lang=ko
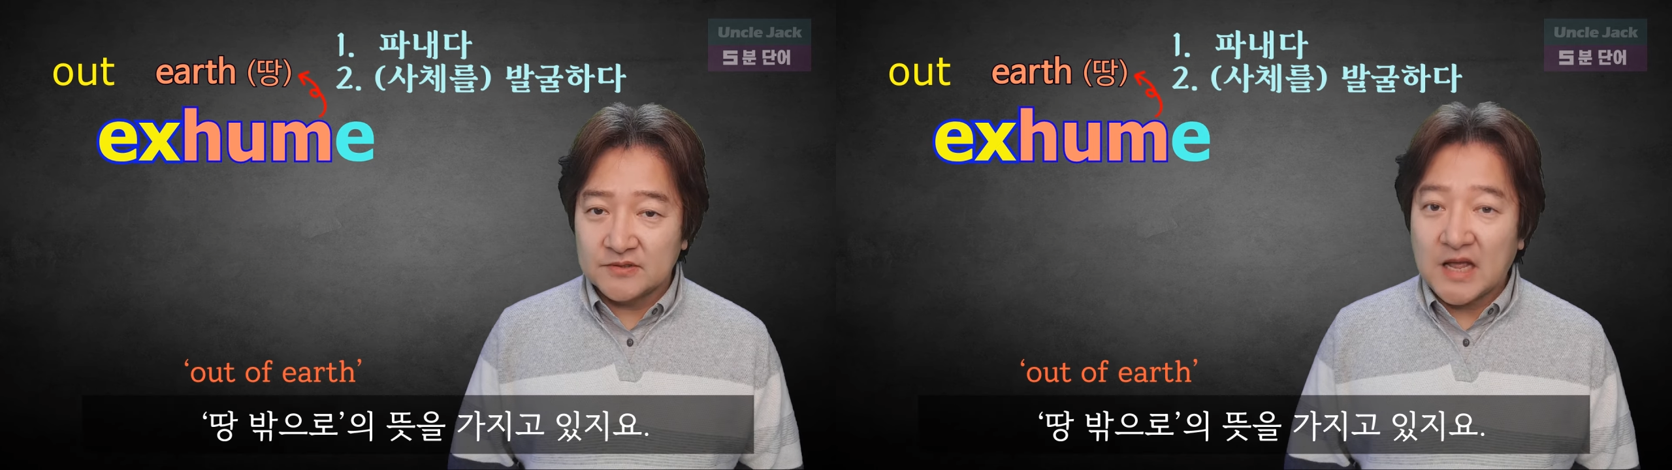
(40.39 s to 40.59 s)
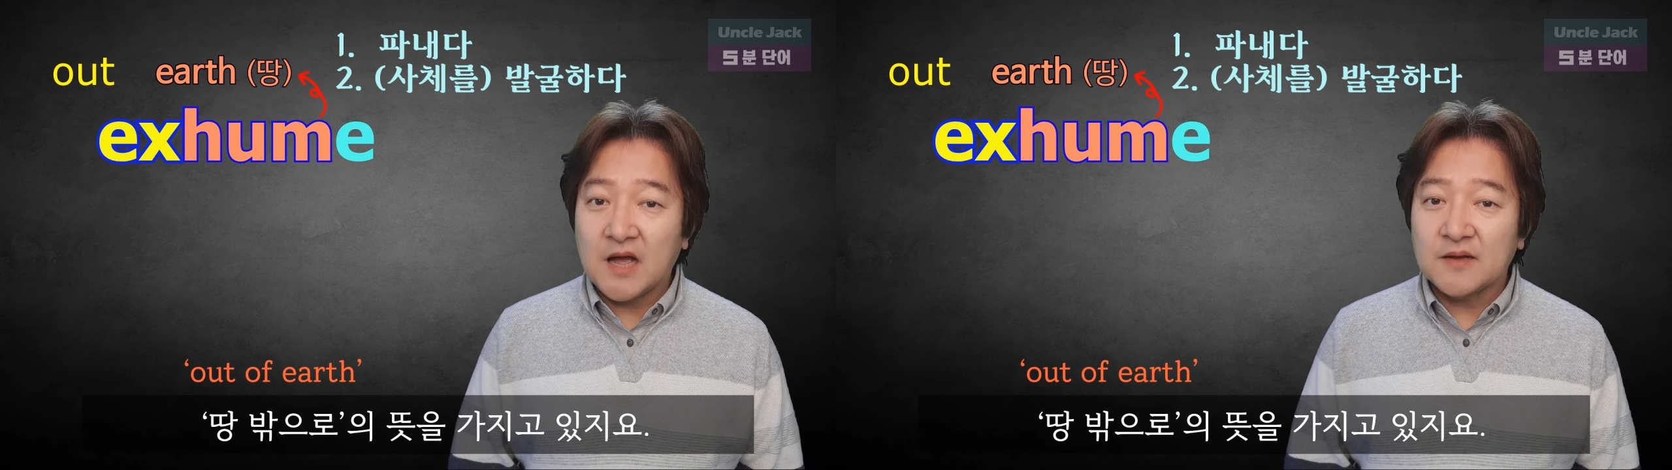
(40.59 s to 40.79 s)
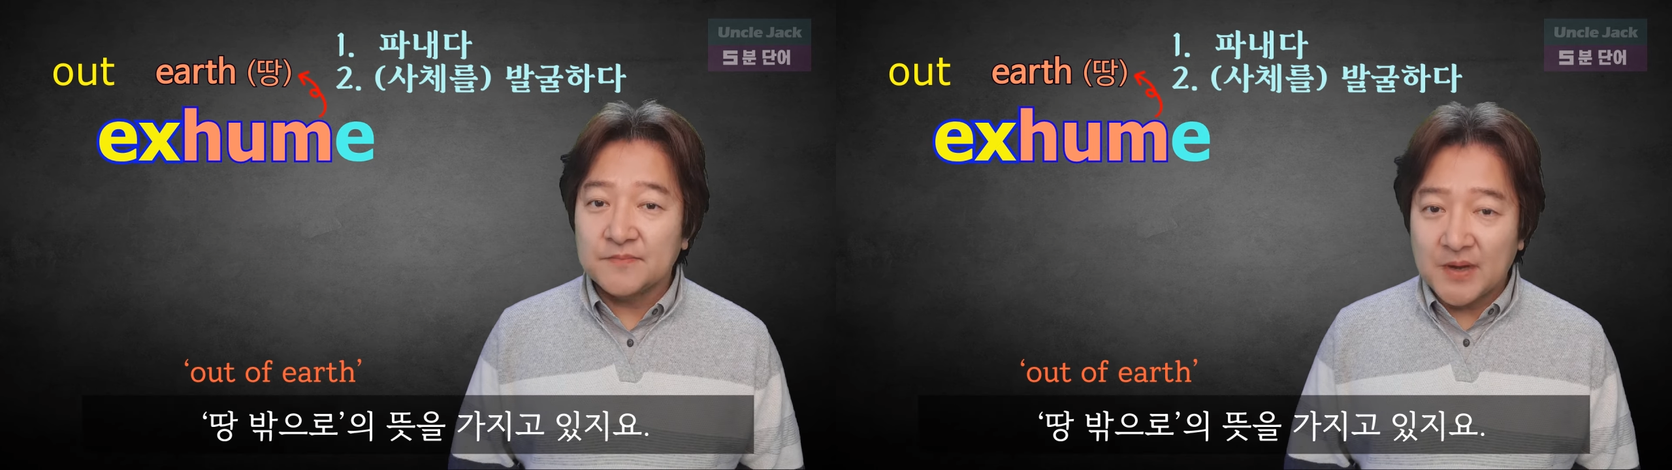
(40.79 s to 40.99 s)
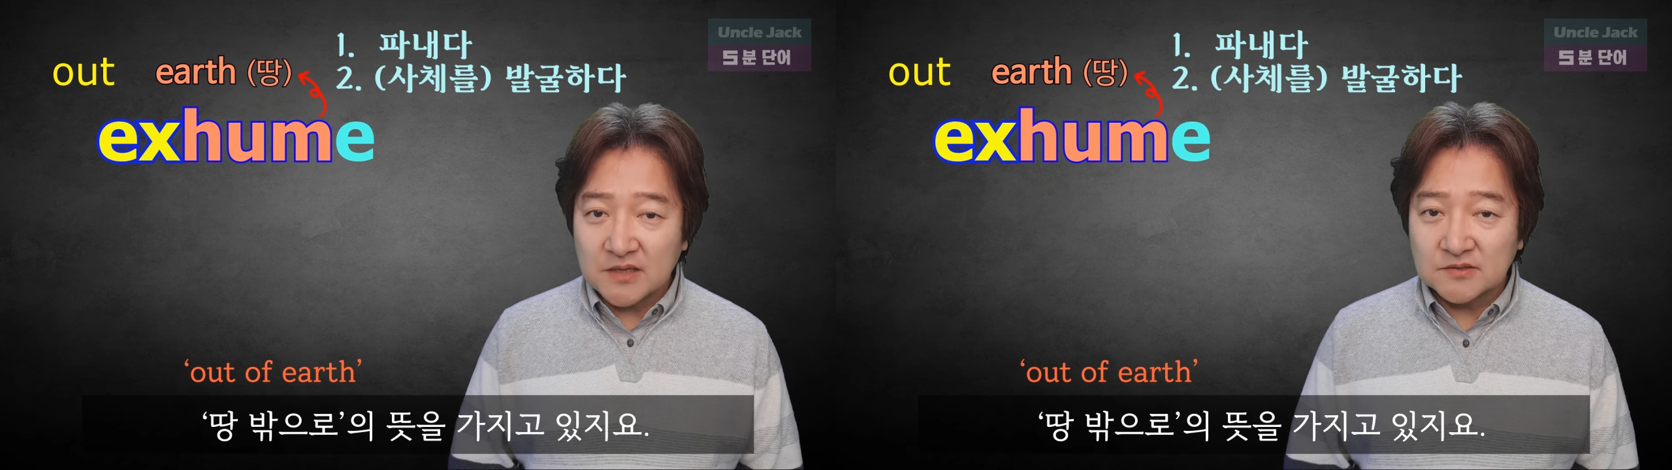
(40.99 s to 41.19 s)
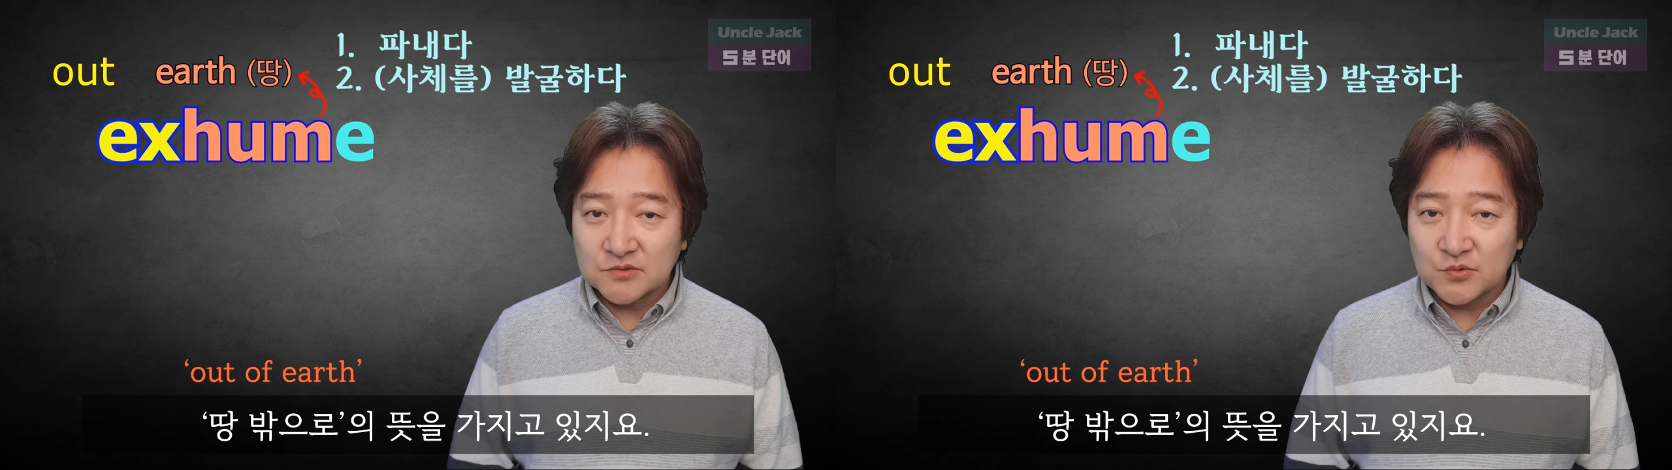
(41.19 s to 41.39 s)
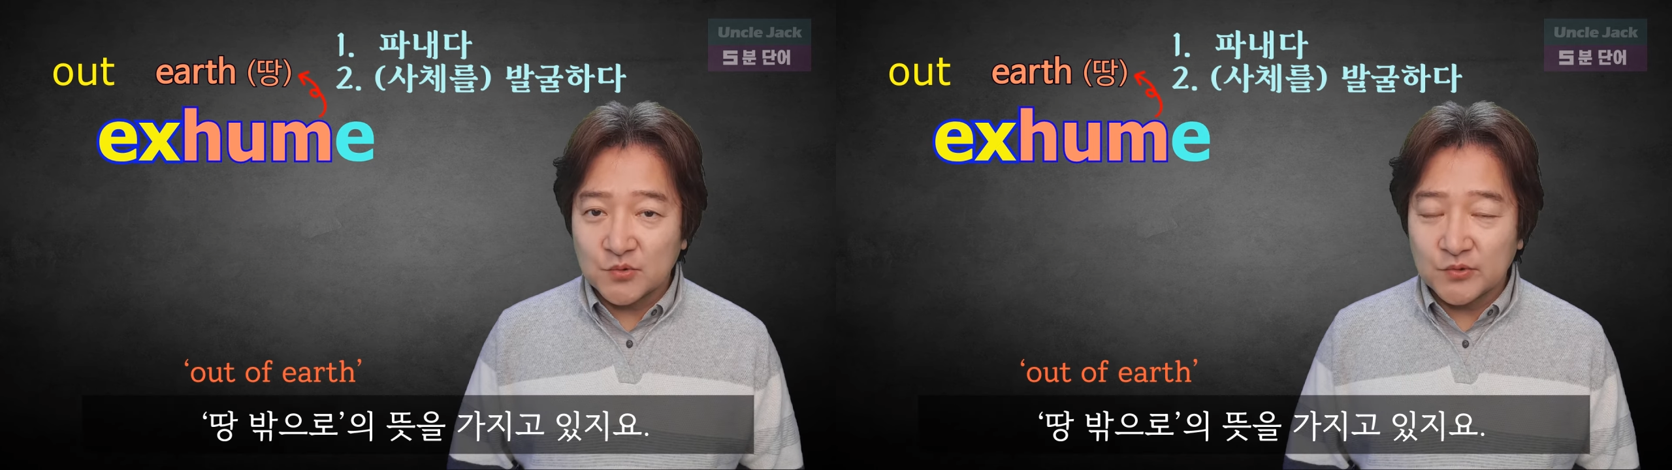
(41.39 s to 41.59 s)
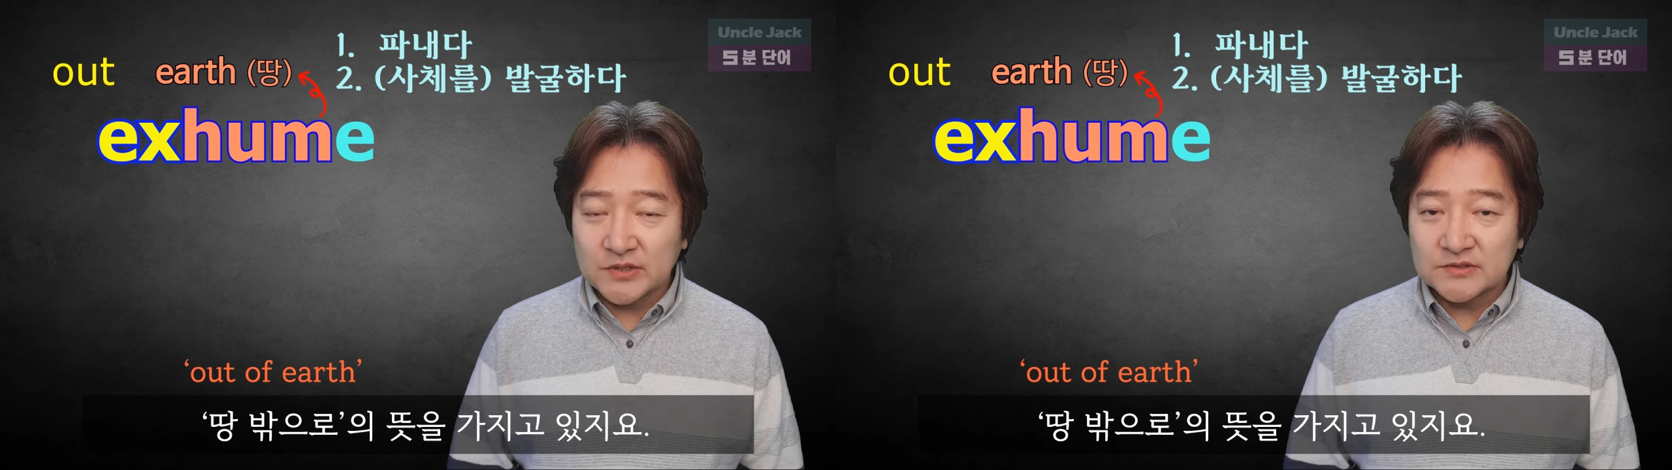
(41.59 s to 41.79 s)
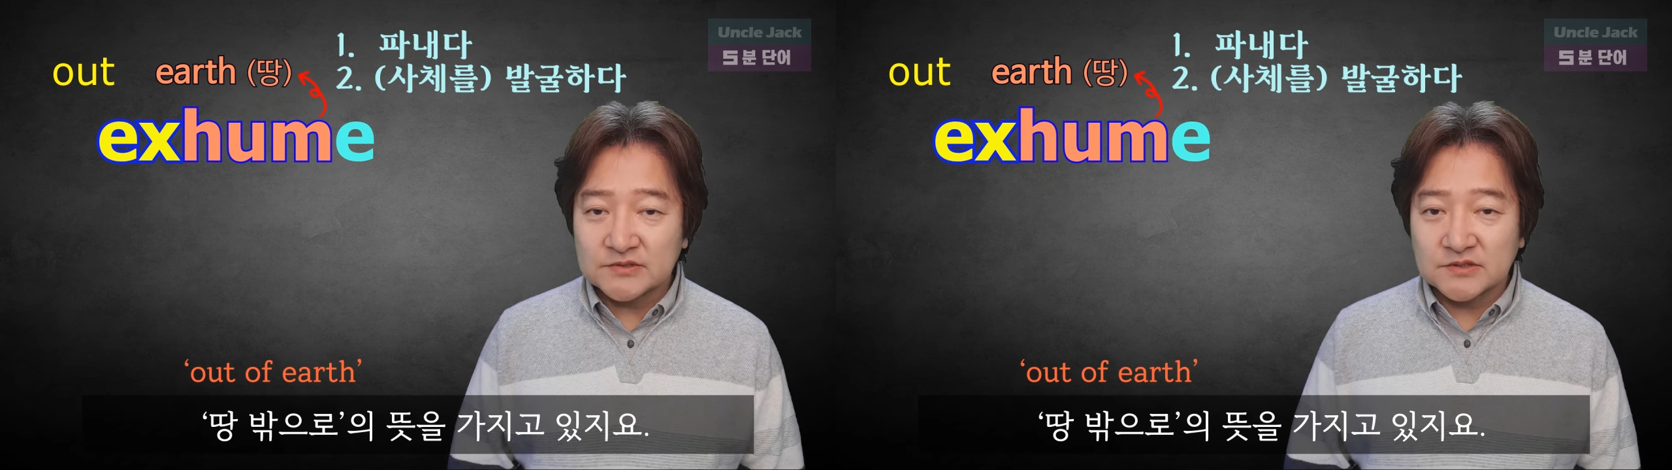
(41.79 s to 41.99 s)
땅
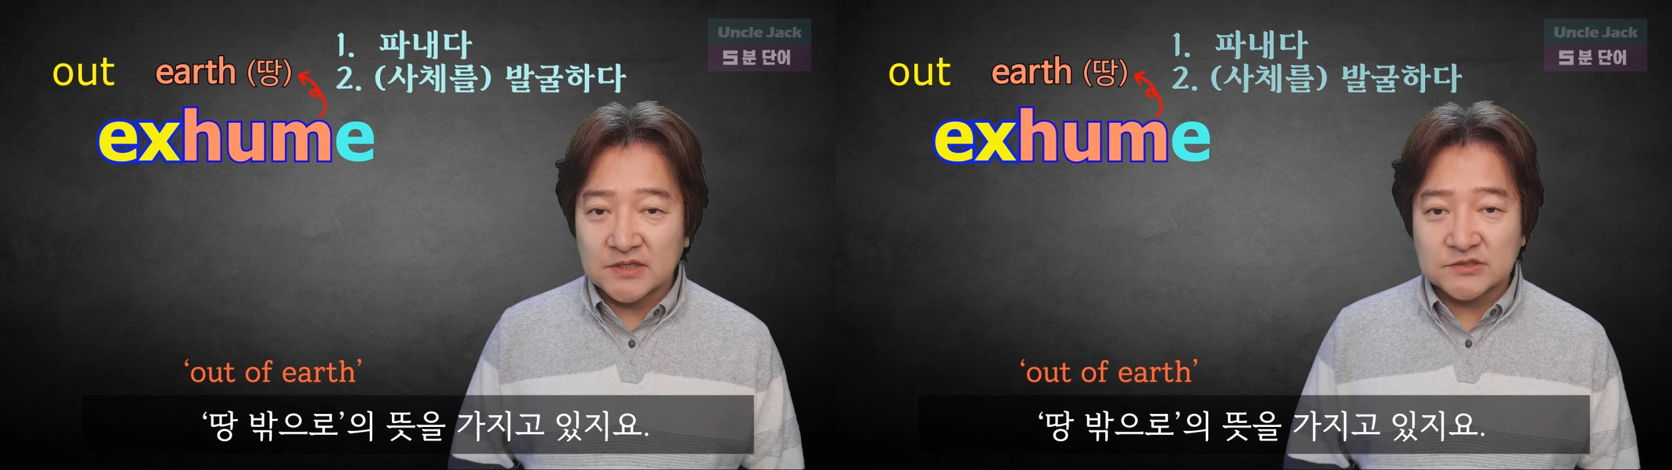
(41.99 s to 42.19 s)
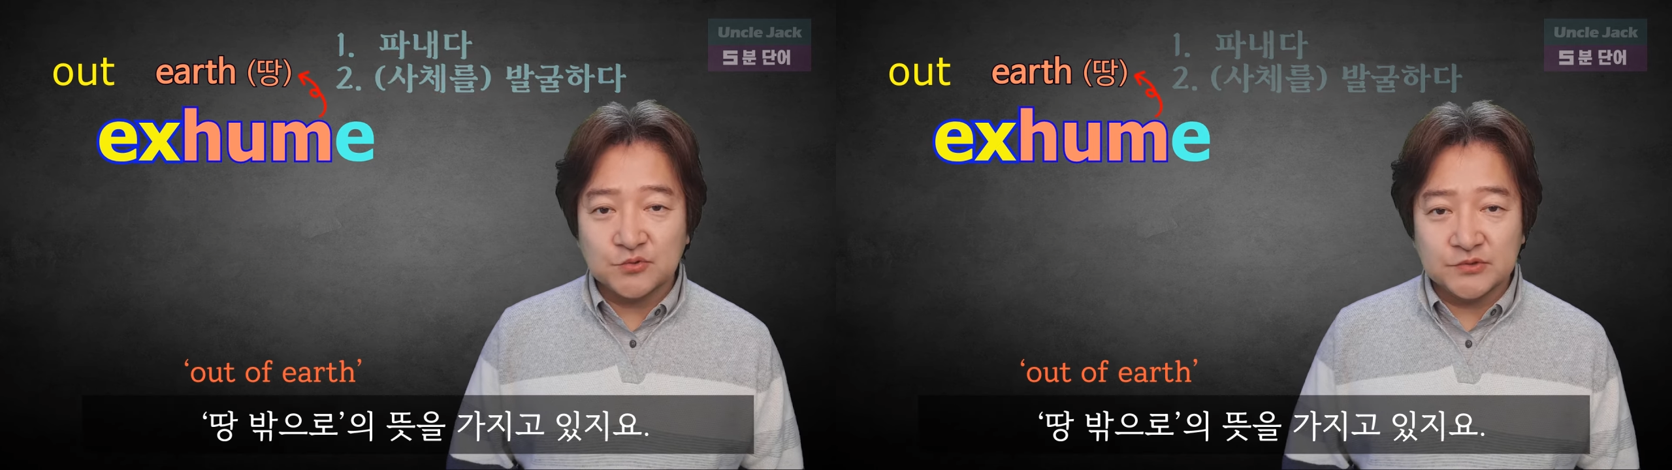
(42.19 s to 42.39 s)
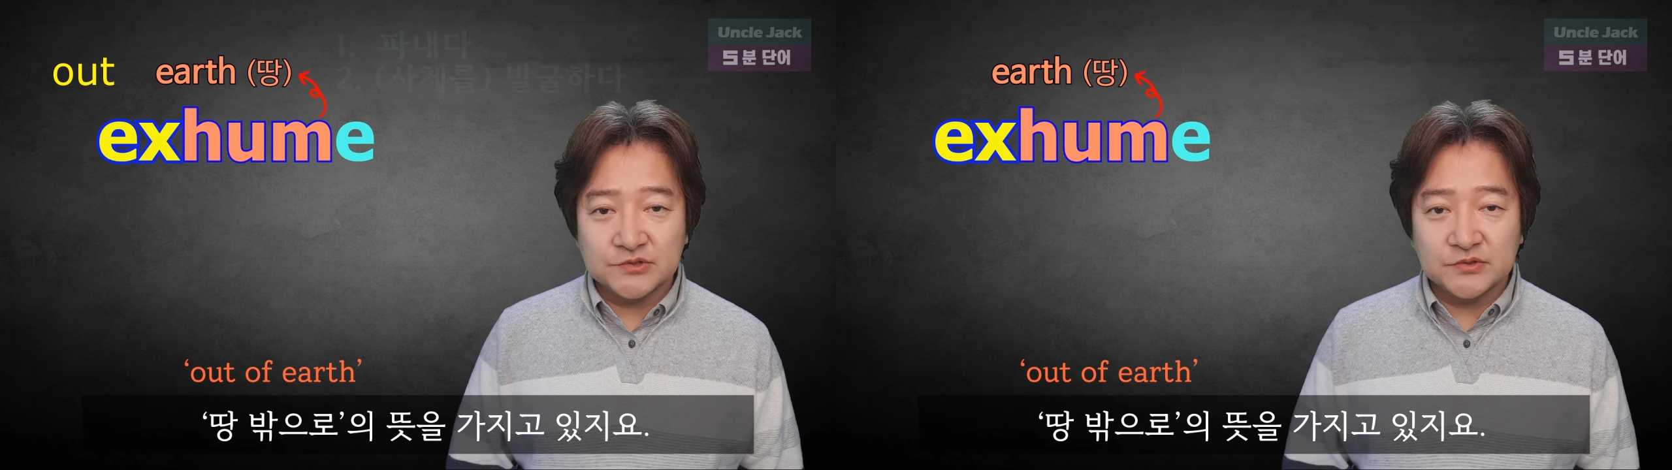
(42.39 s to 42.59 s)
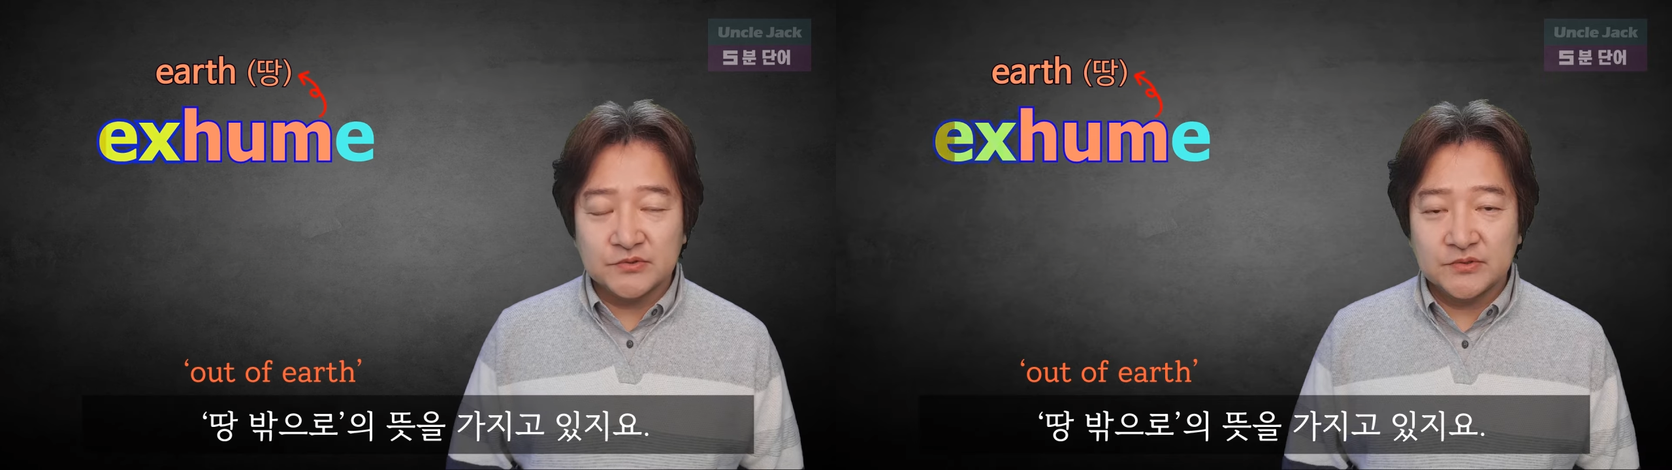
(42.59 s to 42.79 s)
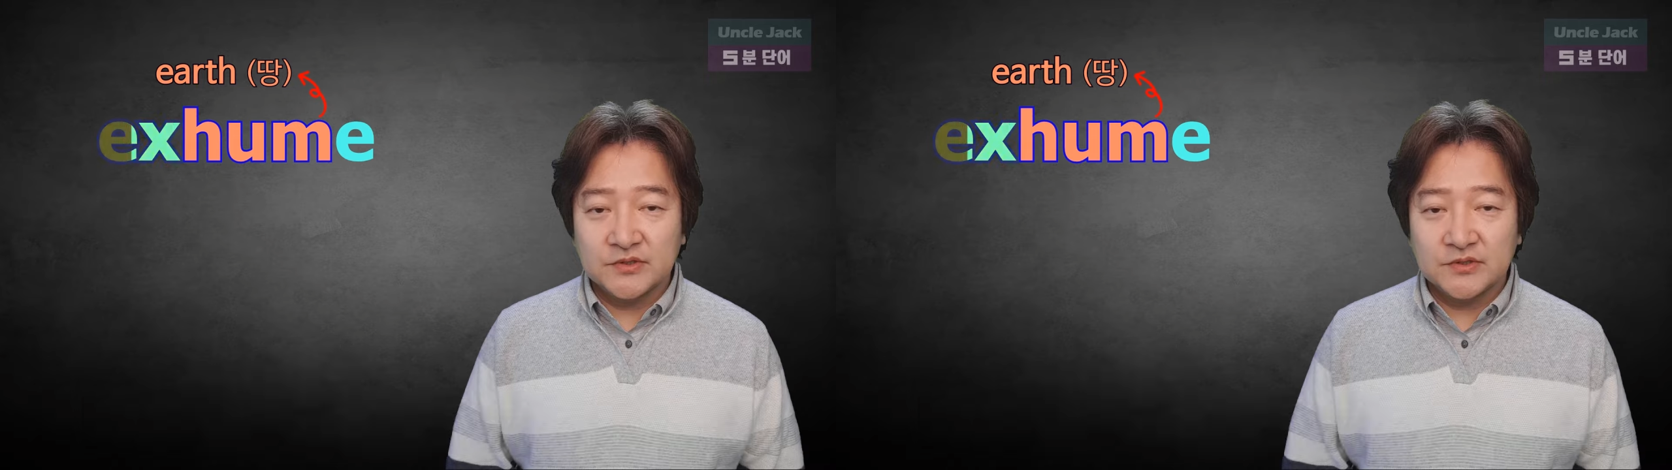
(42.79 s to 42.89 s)
밖으로의 뜻을 가지고 있죠.